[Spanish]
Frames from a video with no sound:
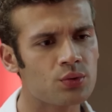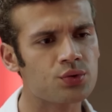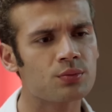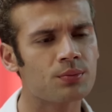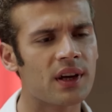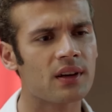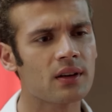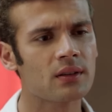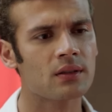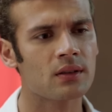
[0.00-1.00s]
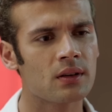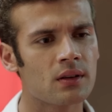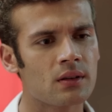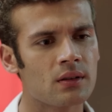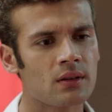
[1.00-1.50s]
Ambientada en una
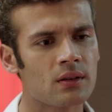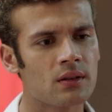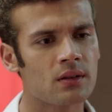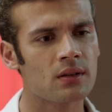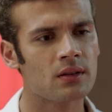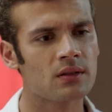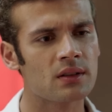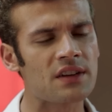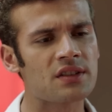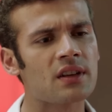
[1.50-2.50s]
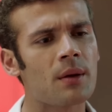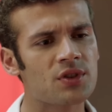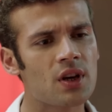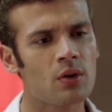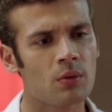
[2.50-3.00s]
escuela secundaria de renombre,
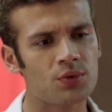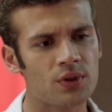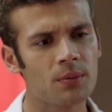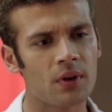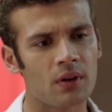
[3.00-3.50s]
la trama